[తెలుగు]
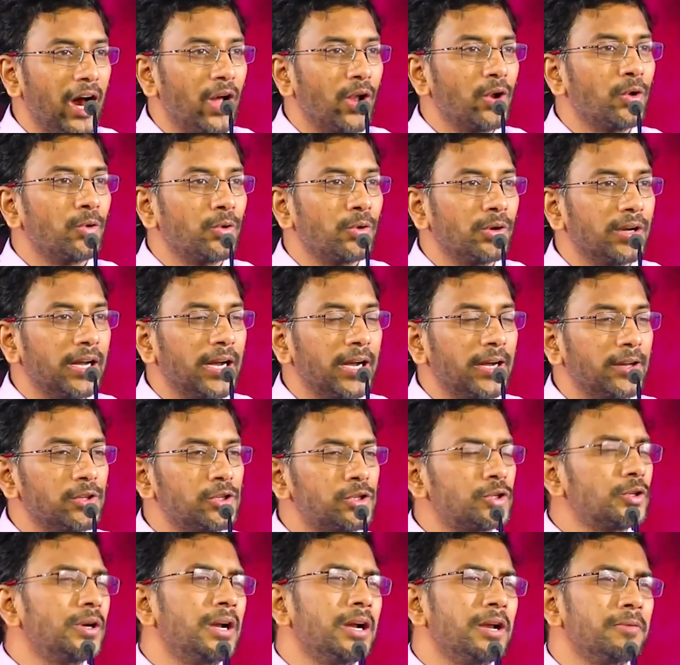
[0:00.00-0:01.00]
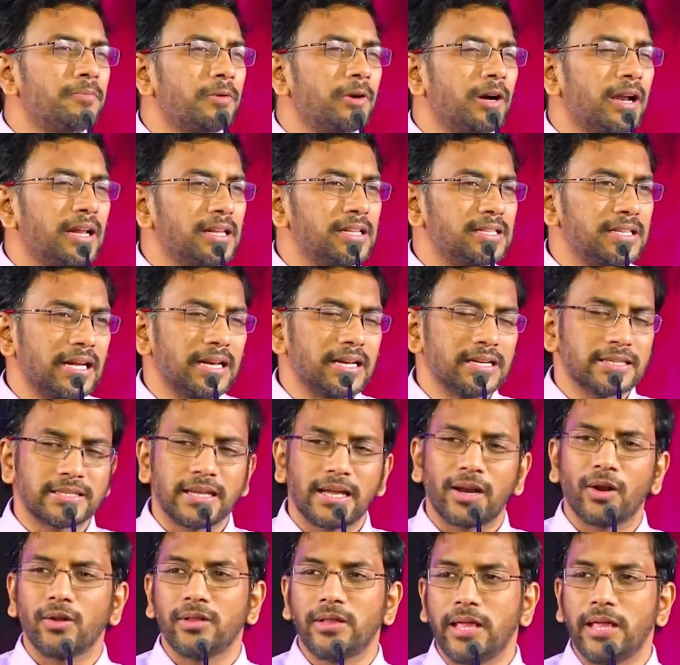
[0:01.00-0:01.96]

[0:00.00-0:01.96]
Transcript: అనుకున్నాడు చూడండి ప్రియులాలు చాలాసార్లు